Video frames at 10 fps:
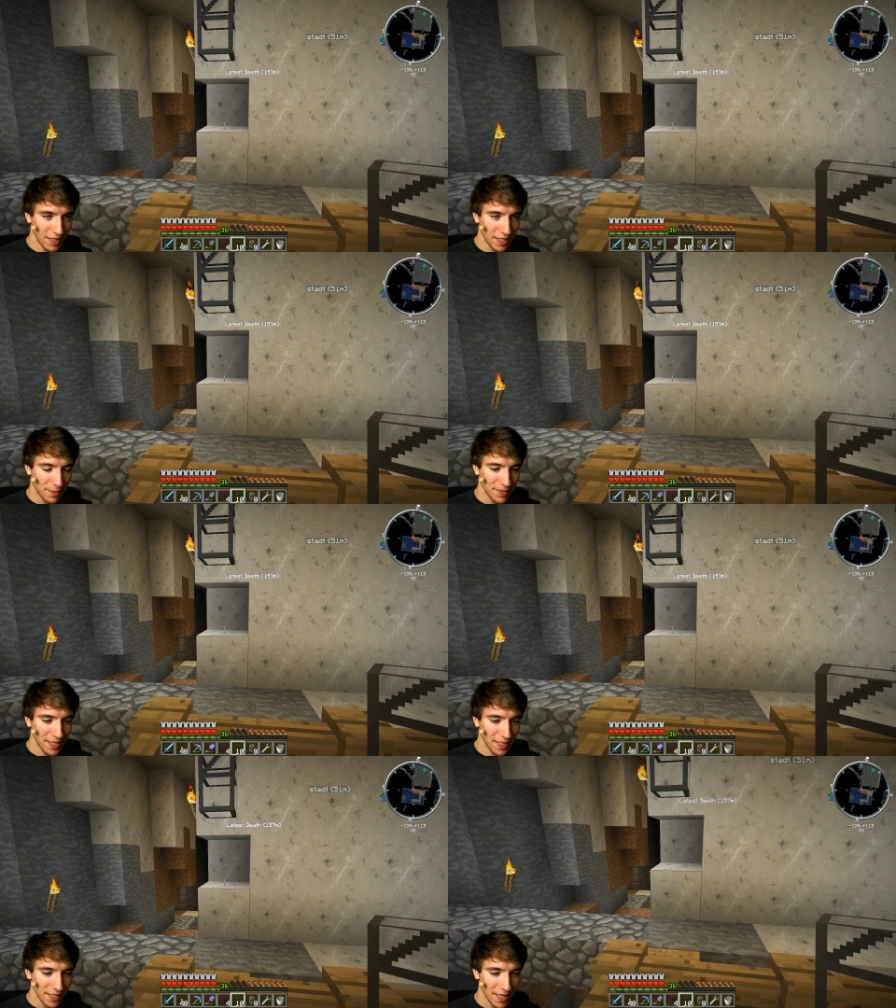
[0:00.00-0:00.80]
ne, da gibt es einen
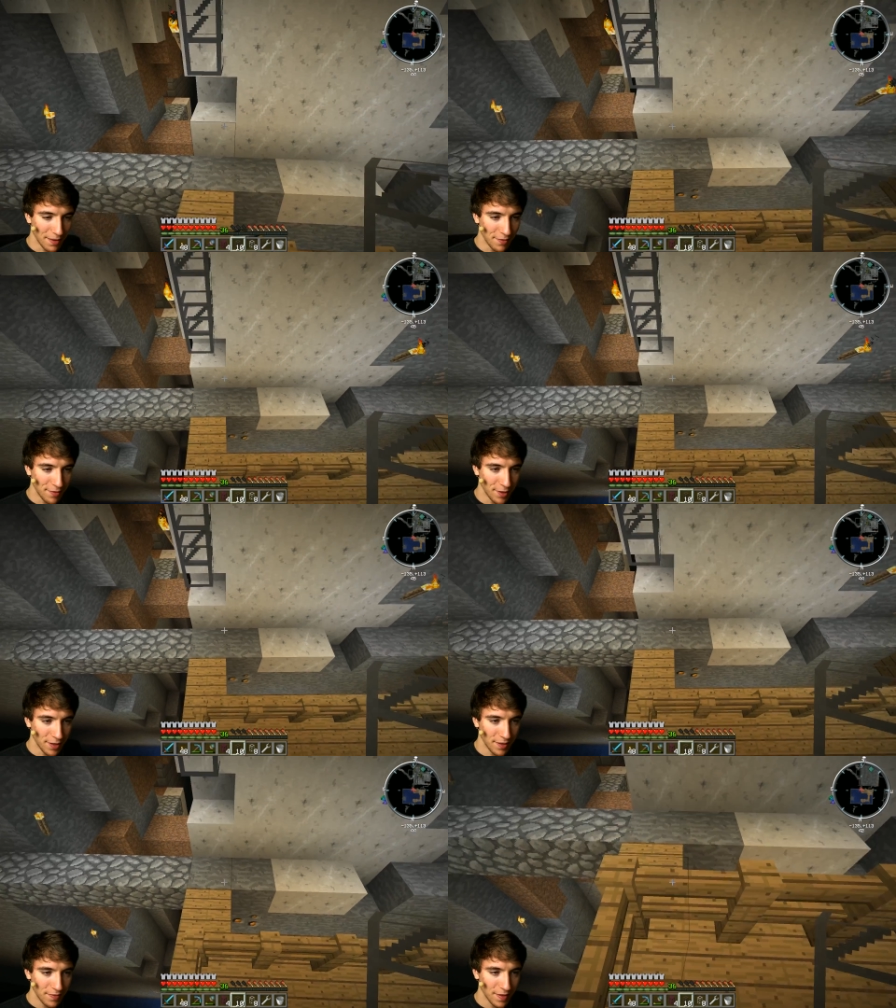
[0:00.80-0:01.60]
anderen Namen für.
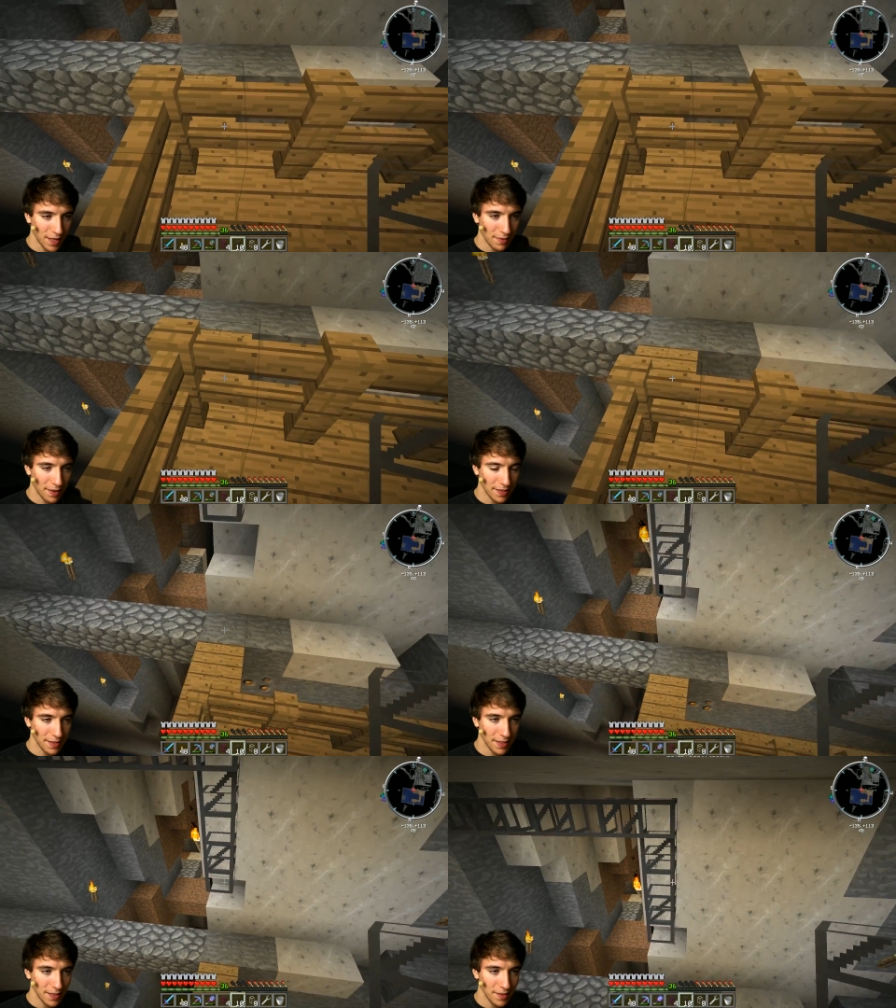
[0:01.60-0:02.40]
Ach, ich weiß es
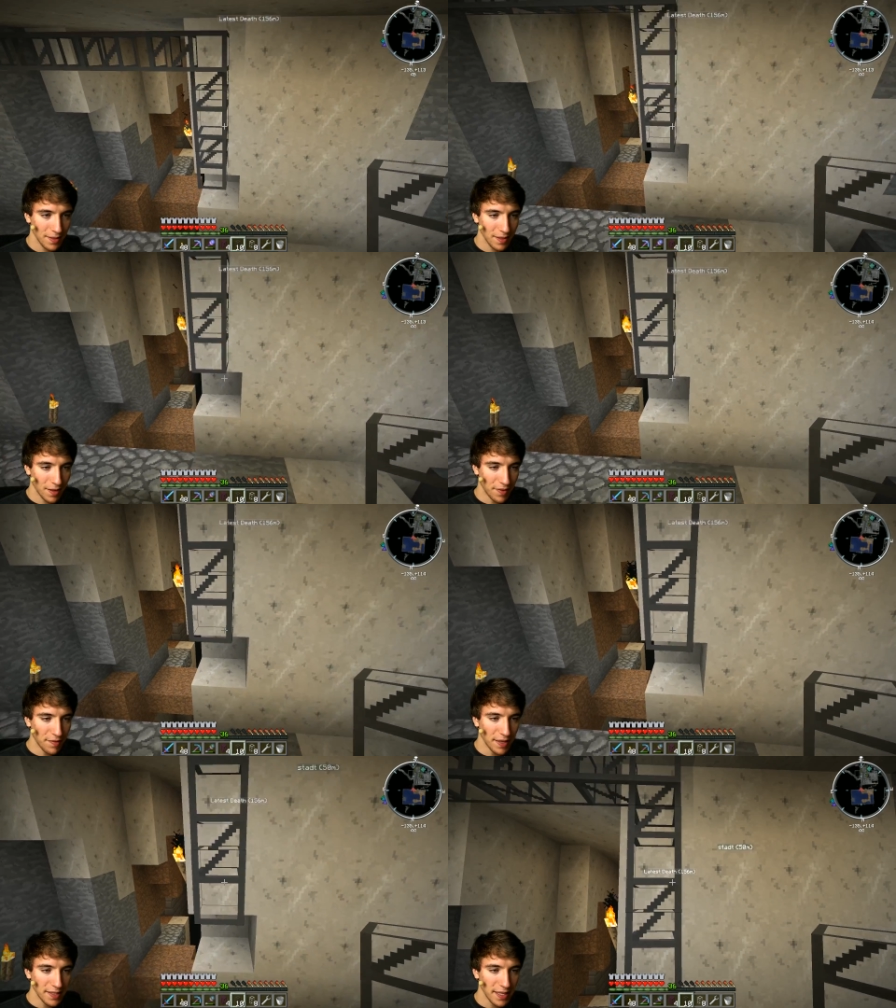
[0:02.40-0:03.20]
nicht. Auf jeden
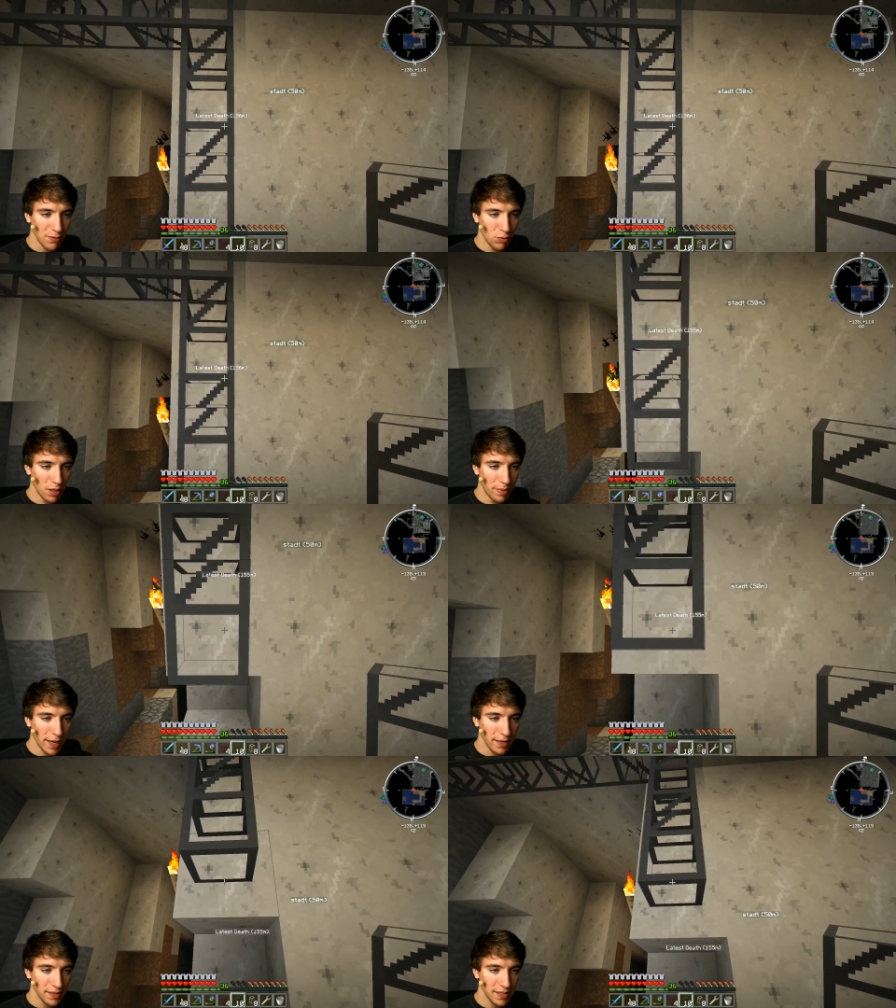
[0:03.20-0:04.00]
Fall eine sehr coole
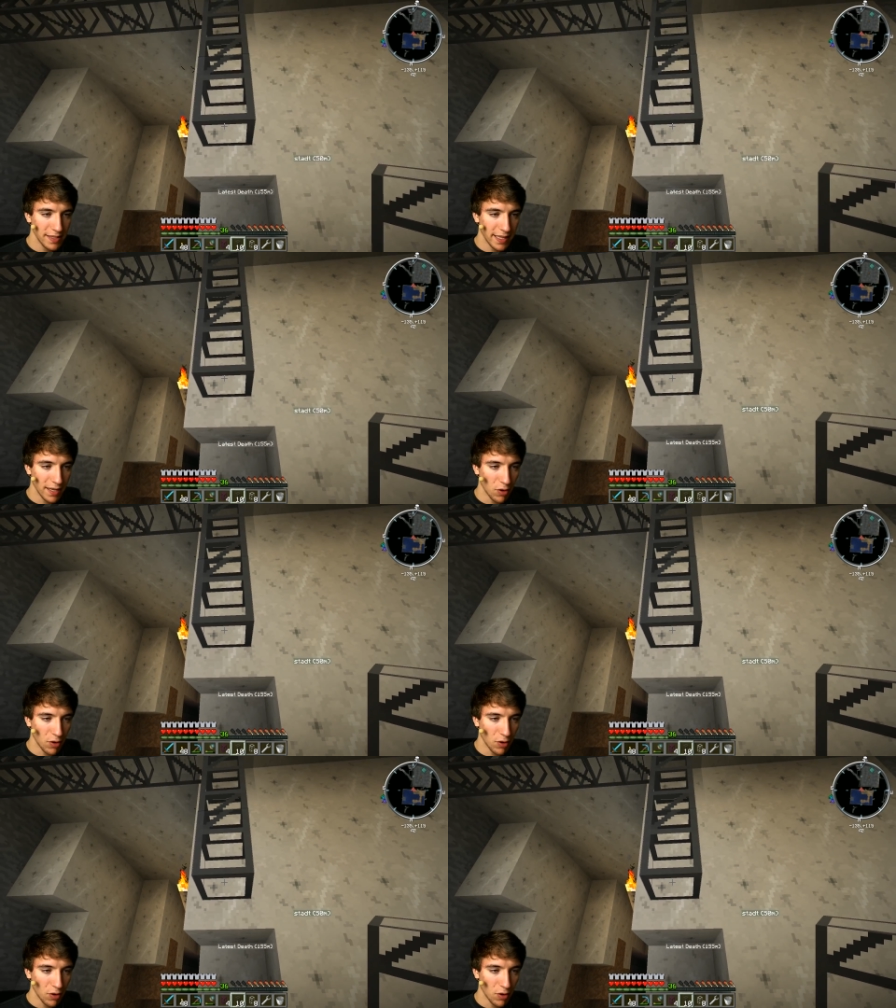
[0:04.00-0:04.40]
Band, die sich jetzt leider